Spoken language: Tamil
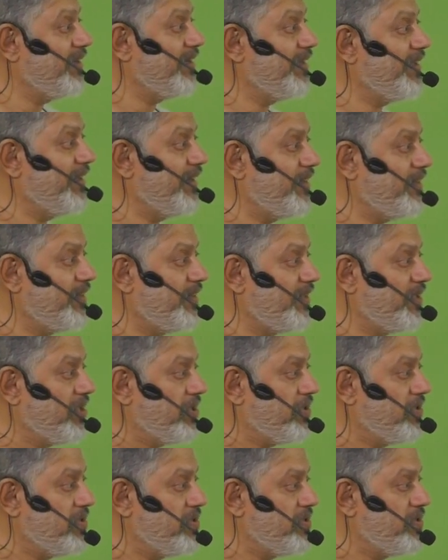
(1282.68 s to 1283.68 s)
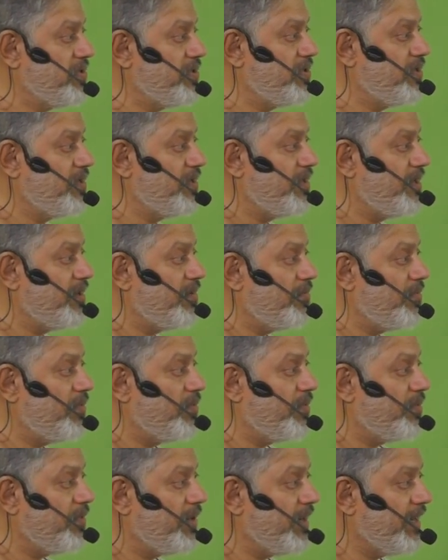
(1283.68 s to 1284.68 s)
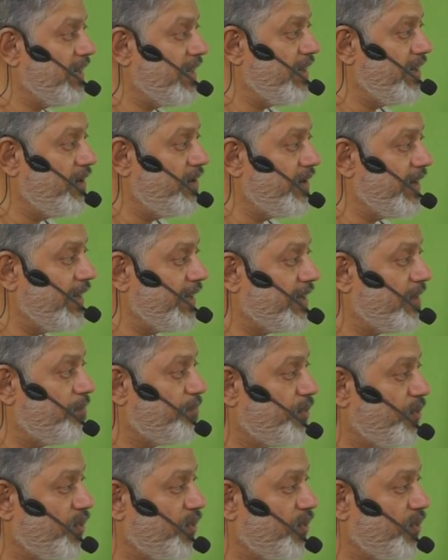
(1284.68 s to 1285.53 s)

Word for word: இருக்கிறது இங்கே இன்னும் கேட்டால்